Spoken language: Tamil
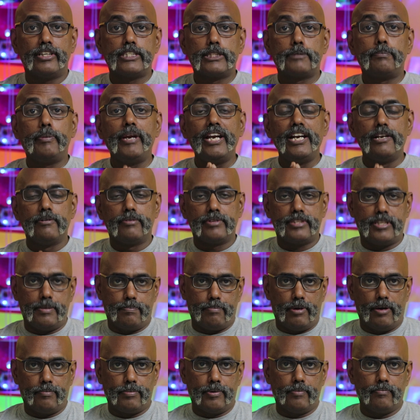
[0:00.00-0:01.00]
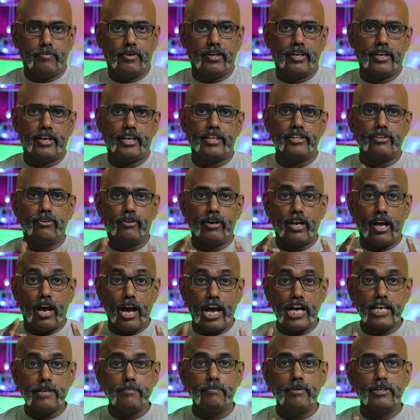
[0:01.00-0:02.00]
ஸ்பீடு பற்றி பார்ப்போம் இதோட
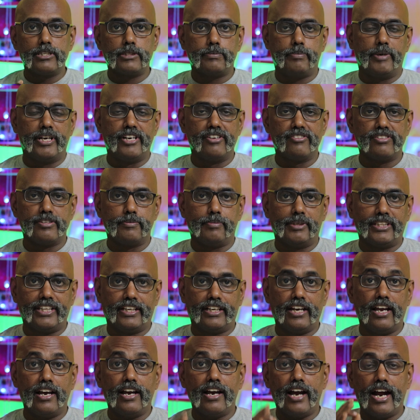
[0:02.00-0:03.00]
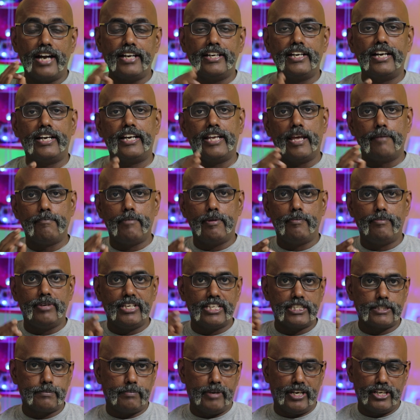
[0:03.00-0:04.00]
ஆரம்ப ஸ்பீடு வந்து பார்த்தீங்கன்னா ஹண்ட்ரட்
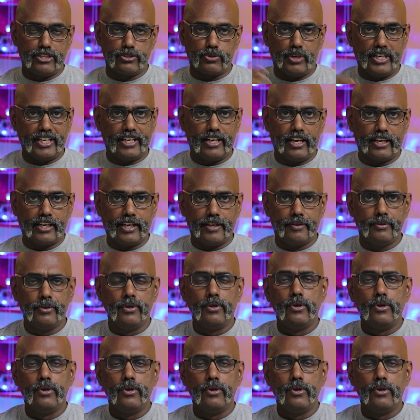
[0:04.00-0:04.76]
எம்பிபிஎஸ் ஸ்பீடுன்னு சொல்லியிருக்காங்க